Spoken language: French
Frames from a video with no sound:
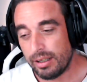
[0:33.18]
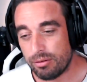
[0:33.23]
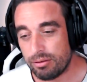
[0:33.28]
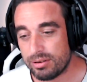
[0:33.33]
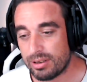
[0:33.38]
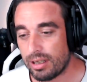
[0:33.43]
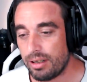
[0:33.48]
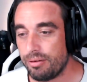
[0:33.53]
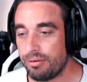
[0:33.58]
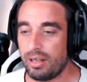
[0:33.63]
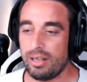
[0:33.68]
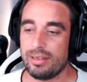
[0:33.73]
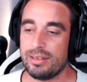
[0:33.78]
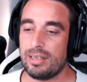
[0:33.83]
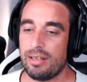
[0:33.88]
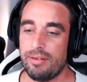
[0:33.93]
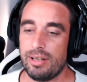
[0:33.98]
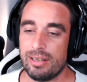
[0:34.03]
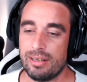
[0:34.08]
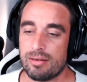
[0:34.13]
Vous allez voir que
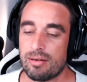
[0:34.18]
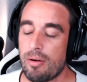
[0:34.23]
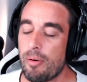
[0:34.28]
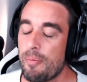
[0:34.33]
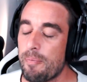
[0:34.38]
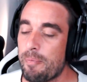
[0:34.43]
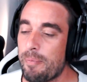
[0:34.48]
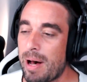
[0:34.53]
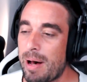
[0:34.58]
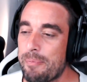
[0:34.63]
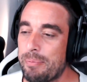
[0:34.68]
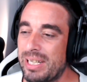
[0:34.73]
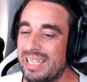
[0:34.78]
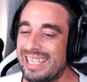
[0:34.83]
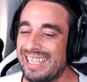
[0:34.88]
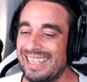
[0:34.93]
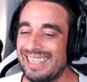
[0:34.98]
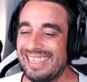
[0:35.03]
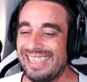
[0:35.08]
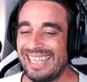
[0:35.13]
ça va être pas
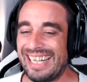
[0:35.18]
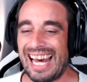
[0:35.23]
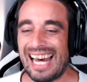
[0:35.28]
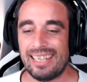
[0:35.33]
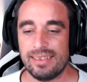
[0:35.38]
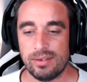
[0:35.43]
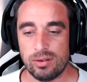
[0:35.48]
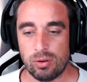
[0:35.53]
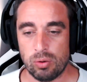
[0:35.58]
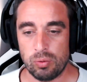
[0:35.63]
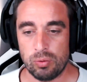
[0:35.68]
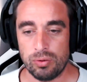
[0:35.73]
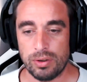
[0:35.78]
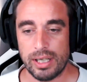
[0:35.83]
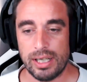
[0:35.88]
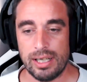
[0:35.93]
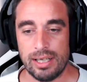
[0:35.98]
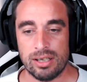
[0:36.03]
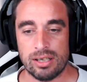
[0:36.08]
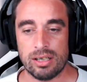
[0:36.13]
piquer des hannetons
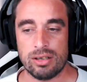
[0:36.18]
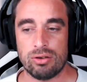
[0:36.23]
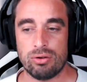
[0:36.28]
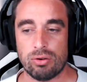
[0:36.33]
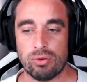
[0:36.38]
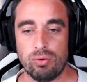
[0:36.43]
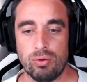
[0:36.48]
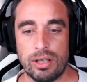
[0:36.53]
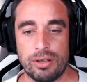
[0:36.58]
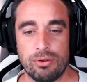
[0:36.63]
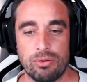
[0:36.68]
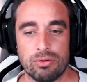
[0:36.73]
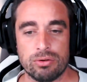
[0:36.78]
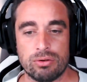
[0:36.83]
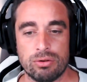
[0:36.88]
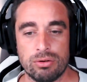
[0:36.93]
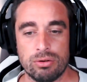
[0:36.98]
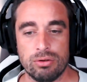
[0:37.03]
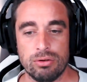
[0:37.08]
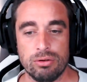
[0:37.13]
et j'ai surtout l'annonce
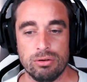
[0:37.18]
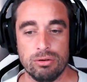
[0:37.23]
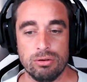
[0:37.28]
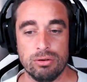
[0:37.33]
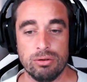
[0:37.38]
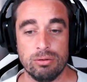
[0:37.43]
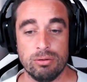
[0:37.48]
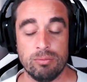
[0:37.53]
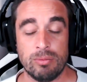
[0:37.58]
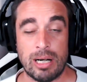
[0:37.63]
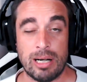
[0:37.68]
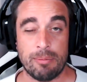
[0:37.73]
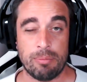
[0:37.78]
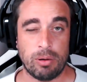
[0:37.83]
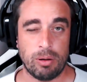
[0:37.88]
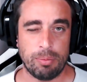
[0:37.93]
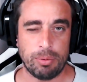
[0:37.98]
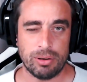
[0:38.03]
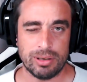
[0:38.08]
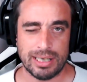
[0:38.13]
de ma
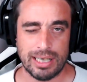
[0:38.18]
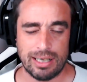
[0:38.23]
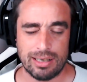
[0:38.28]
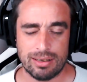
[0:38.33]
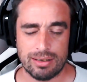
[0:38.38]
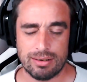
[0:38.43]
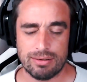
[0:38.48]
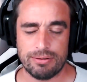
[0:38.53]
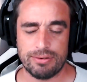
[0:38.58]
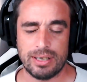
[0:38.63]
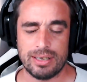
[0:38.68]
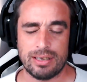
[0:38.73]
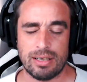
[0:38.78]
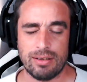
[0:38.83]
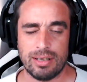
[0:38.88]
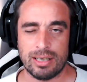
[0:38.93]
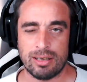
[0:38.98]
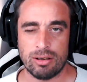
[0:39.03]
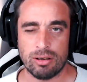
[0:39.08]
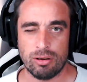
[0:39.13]
propre carte faite
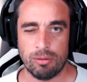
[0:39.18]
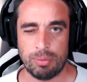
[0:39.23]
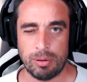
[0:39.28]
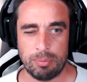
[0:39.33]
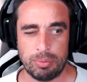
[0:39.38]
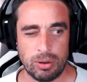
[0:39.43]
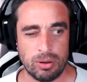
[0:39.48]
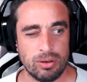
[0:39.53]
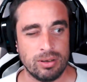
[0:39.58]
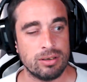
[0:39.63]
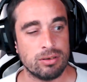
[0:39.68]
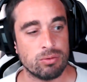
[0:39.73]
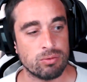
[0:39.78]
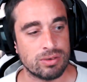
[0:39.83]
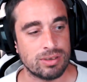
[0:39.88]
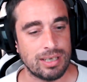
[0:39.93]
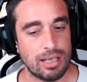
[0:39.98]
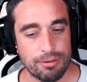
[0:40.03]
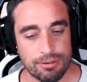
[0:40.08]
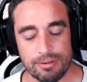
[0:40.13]
avec euh, Pepon et son
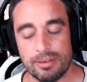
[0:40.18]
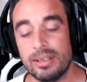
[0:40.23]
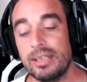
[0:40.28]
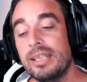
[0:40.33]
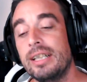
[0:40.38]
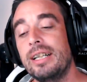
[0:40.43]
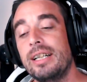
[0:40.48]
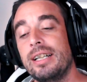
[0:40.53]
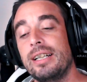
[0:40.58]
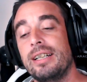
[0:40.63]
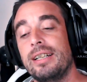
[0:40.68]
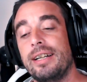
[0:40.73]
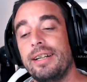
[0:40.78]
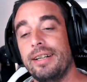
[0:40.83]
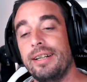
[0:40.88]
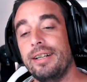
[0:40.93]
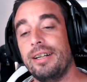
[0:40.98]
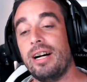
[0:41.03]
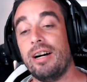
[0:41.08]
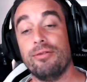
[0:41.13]
staff
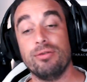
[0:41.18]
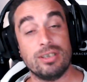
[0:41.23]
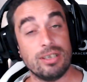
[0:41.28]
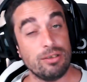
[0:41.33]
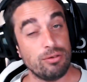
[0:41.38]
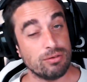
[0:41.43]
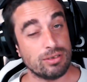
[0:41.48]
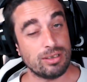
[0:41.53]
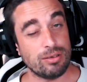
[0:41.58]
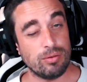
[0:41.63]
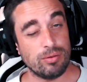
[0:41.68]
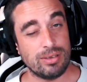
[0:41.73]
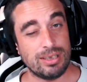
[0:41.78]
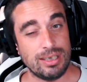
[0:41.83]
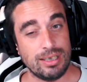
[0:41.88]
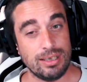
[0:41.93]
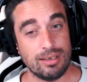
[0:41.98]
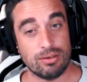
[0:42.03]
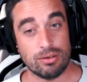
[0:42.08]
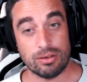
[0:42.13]
euh, à vous annoncer
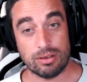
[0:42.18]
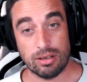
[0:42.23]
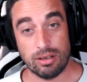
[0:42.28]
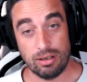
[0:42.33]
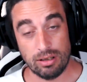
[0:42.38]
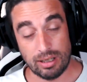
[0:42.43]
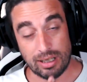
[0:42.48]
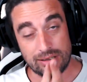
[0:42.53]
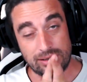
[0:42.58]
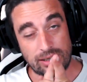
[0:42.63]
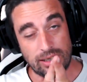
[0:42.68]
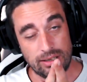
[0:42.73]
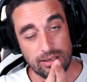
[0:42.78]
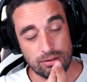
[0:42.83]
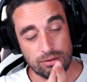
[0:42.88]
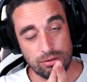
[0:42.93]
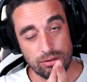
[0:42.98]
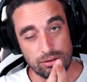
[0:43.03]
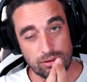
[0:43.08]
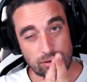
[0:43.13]
aussi. Donc euh, restez à
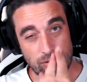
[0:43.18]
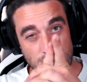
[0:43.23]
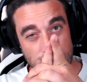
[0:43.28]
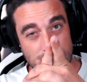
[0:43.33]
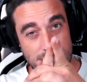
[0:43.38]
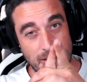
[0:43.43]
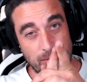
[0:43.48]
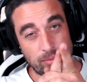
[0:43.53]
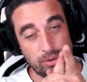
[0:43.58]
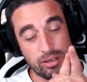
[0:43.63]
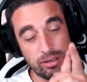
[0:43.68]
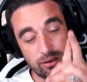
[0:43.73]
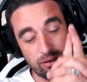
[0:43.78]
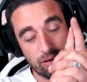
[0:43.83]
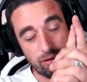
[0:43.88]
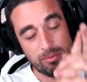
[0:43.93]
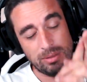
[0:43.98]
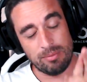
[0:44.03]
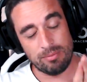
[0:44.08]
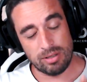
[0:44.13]
l'écoute, on s'abonne,
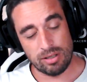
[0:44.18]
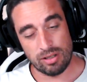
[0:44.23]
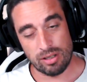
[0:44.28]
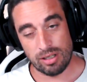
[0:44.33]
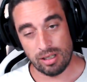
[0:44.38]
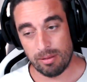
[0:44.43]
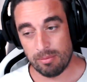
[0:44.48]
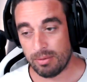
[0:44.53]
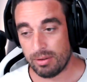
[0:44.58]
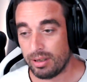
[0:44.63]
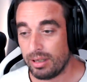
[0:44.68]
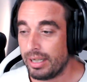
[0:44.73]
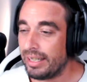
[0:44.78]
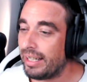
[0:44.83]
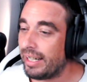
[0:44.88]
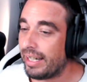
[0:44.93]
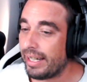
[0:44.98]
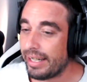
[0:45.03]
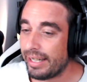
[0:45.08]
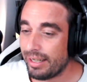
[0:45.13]
on met un petit j'aime
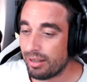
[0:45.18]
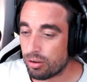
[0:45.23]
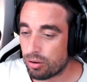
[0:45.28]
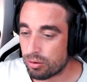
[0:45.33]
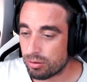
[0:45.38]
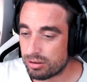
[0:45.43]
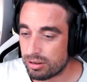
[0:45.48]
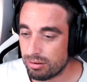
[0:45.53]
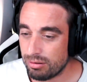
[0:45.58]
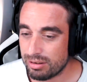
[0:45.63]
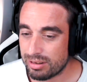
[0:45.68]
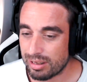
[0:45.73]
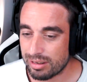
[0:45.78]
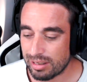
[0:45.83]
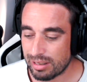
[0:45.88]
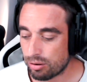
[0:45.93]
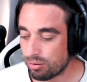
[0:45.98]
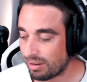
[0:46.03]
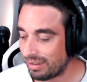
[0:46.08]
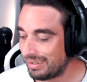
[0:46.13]
et on continue
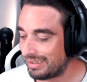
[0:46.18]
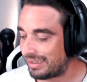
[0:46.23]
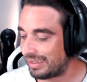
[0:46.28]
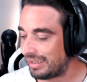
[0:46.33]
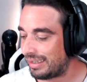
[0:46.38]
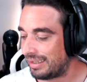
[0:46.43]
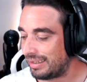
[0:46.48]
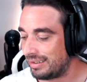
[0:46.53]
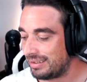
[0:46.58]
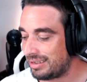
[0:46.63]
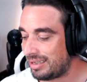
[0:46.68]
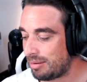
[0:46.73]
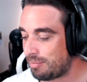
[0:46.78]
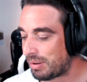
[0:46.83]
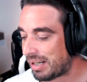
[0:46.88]
cette actualité. C'est